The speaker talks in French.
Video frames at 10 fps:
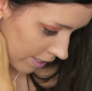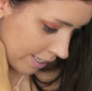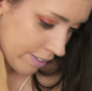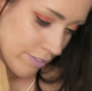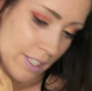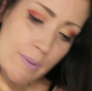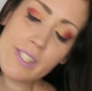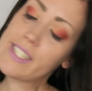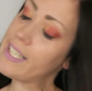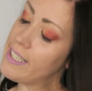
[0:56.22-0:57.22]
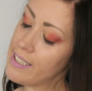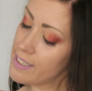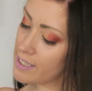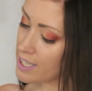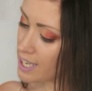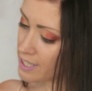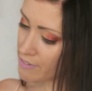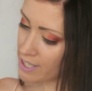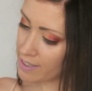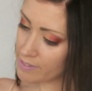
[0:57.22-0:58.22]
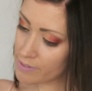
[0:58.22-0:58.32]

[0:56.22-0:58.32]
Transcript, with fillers: Allez, viens, ma chérie. Allez, viens.